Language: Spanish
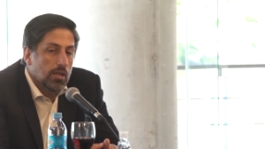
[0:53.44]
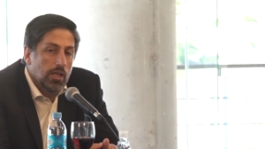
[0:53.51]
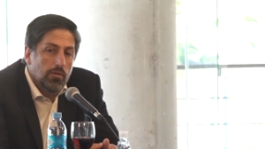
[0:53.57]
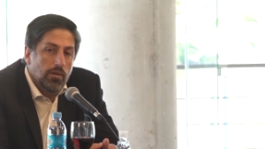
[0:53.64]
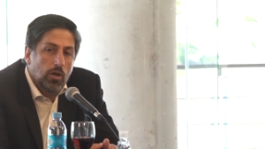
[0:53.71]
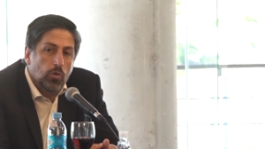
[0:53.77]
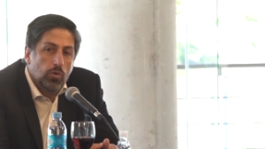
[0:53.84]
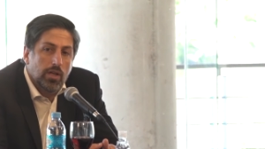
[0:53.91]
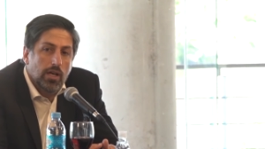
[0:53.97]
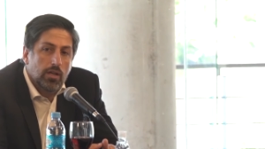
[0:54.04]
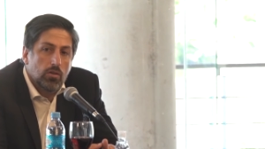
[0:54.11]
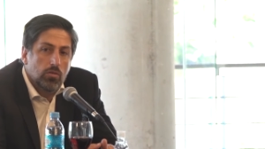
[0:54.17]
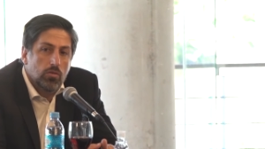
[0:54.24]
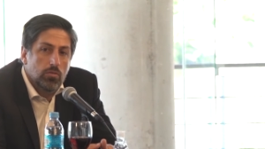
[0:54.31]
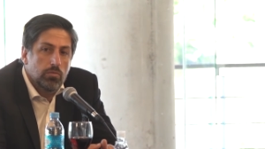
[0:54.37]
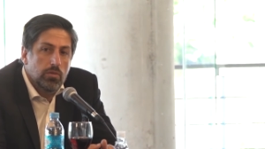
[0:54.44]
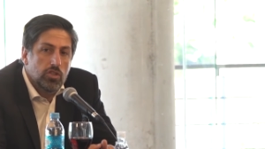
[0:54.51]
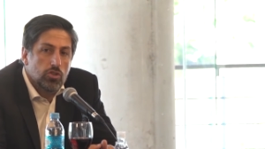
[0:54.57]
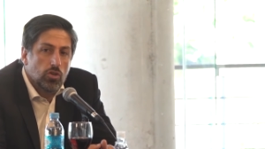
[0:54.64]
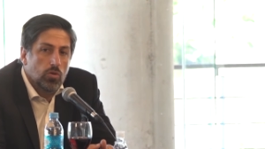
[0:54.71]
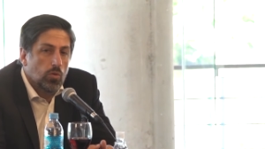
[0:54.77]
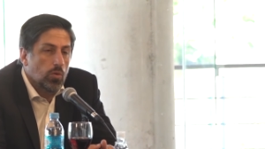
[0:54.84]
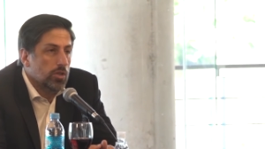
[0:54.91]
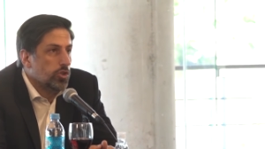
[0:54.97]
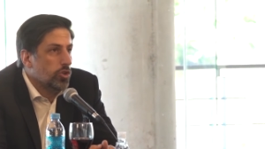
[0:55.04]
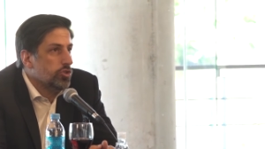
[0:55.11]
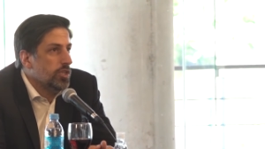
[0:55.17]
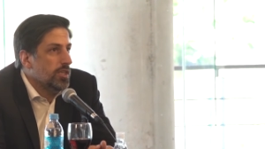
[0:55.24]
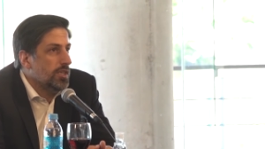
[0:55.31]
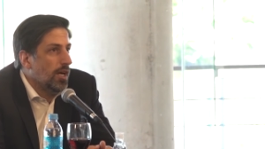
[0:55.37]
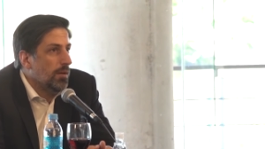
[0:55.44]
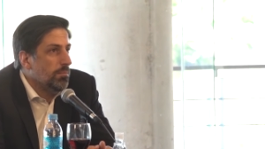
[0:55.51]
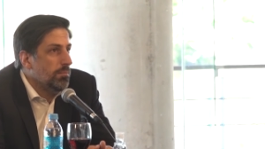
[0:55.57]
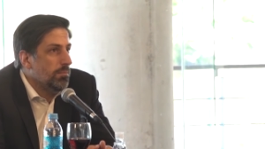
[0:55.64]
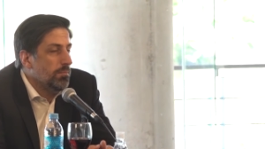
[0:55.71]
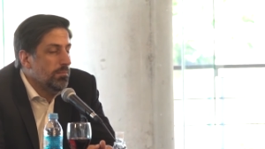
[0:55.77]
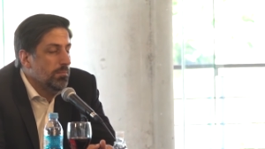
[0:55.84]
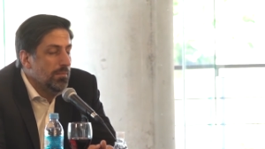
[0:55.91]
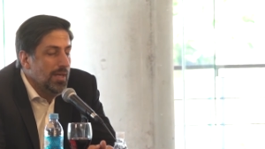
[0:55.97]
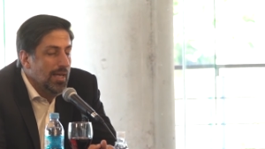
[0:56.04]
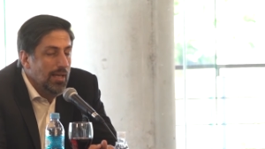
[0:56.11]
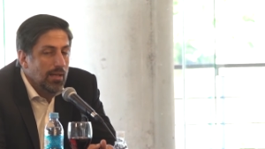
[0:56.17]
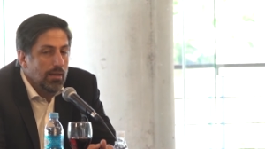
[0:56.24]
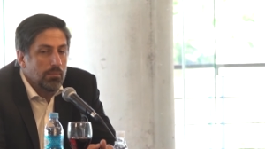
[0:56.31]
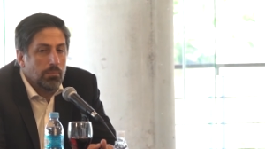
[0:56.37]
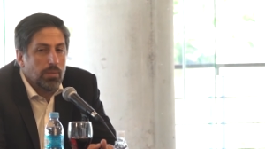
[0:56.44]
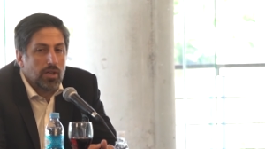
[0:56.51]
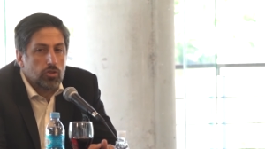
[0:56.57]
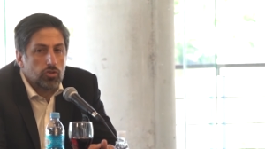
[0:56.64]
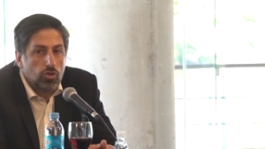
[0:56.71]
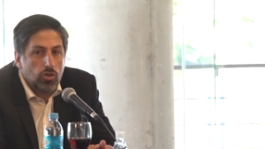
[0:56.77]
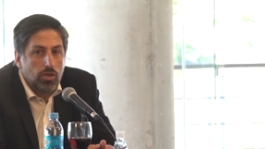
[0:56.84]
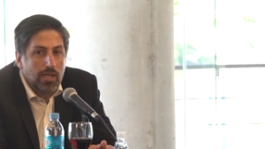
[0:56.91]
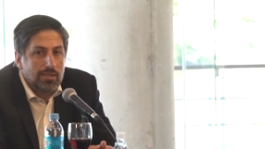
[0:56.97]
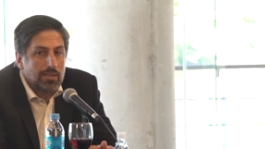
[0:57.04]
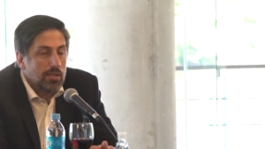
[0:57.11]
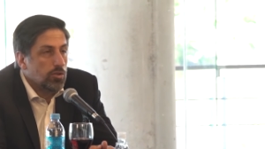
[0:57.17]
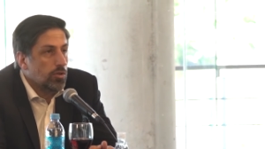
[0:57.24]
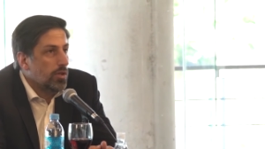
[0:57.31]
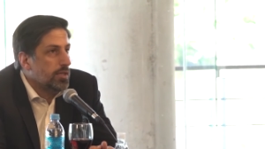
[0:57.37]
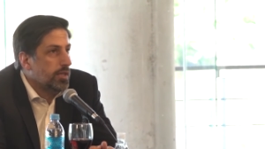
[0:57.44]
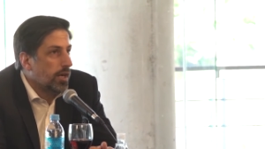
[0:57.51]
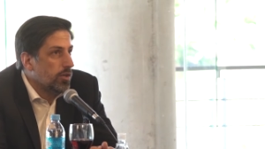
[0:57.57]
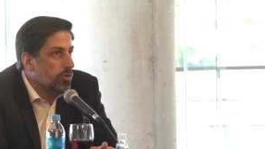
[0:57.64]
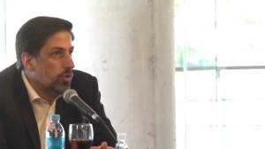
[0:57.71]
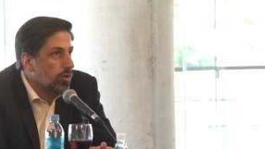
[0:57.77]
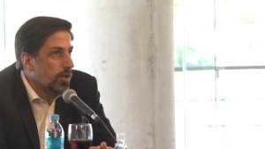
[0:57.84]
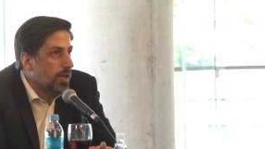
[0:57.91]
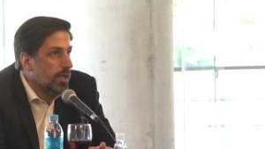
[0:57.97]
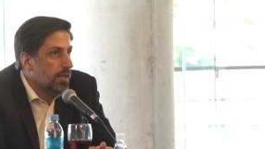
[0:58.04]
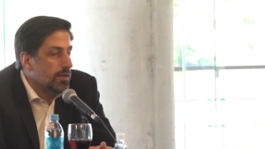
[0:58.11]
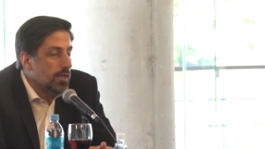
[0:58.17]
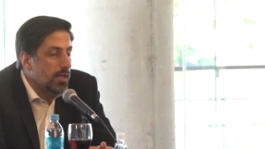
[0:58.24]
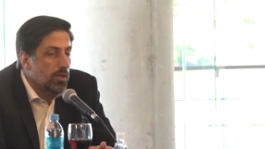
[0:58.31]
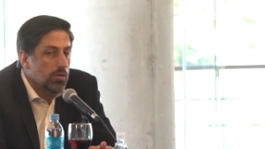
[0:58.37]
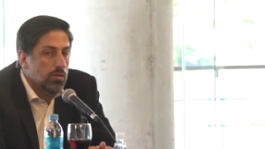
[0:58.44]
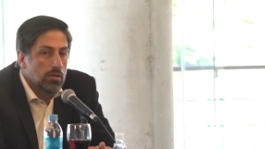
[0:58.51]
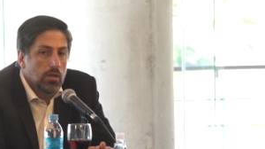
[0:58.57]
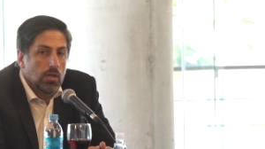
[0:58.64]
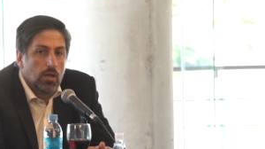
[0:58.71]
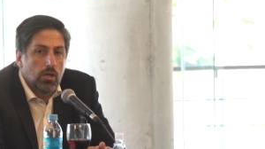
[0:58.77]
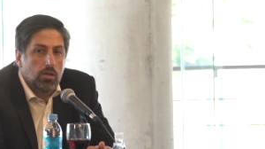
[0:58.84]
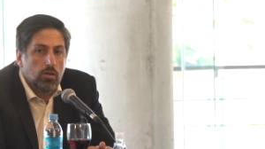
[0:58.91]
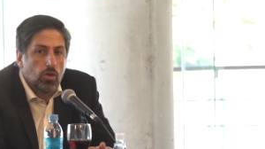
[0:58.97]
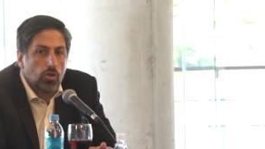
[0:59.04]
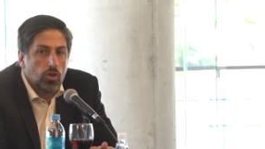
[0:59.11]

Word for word: de vacunar 1.400.000 personas en todo el territorio argentino, ¿no?